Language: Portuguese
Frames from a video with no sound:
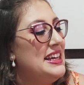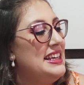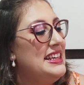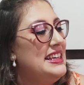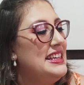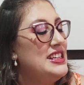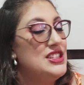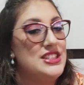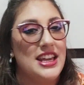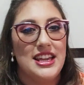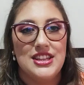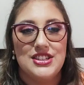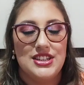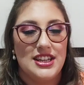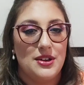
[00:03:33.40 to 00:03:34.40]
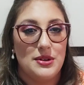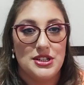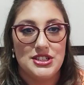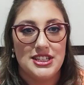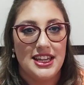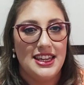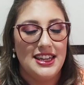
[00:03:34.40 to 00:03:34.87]
E, gente, eu
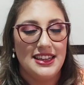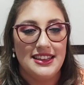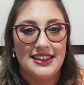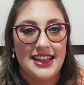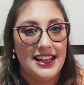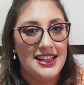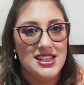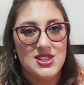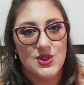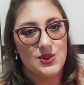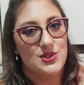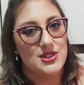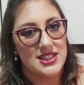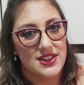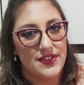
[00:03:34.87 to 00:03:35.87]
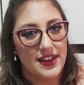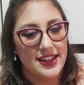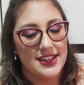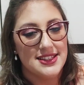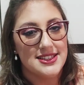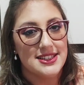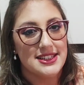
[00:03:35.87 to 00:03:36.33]
achei delicioso essa
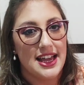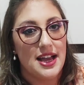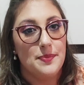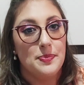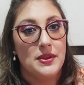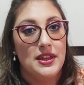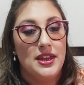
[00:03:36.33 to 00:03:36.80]
fragrância, tá?